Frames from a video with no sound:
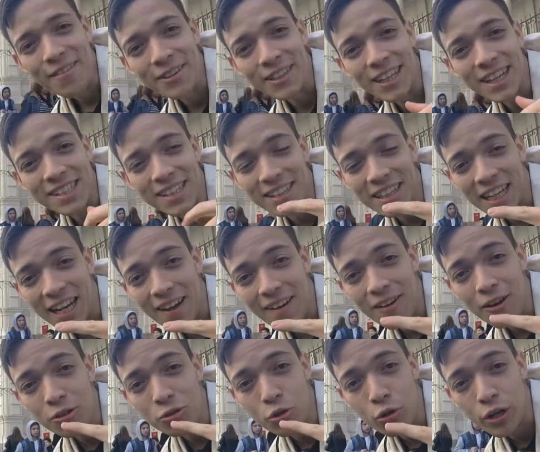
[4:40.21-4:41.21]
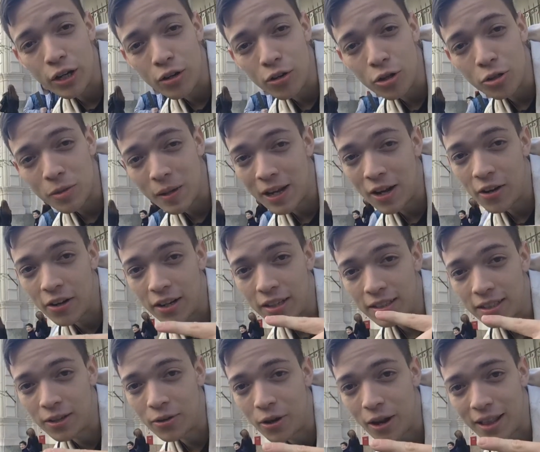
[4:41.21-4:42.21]
Mientras entregaba los currículos en los
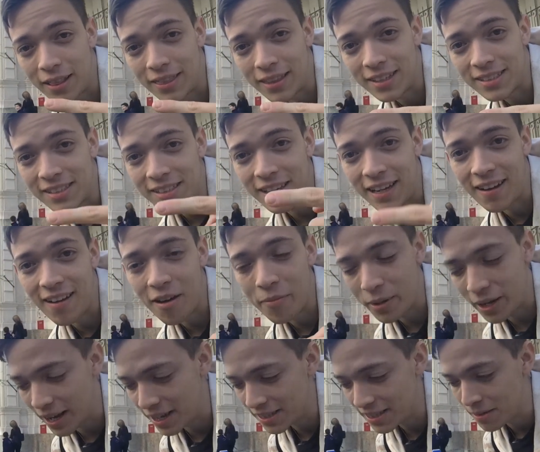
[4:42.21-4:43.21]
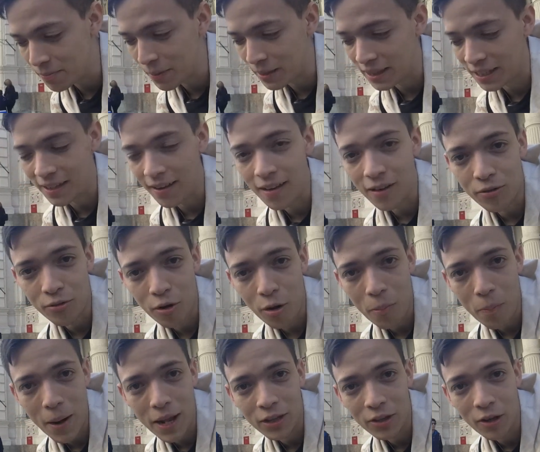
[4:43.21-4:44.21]
restaurantes, llegaba a mi casa y practicaba con
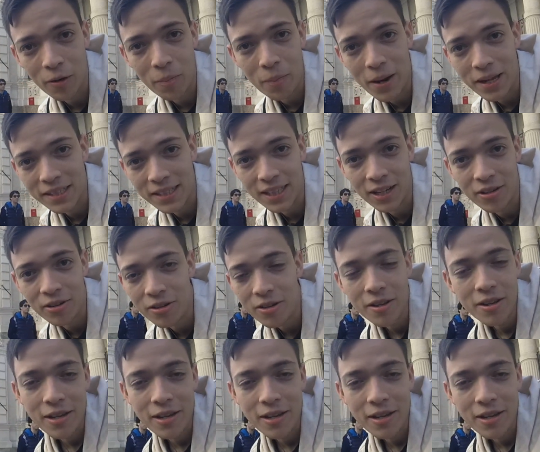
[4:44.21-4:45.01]
unos platos de plástico.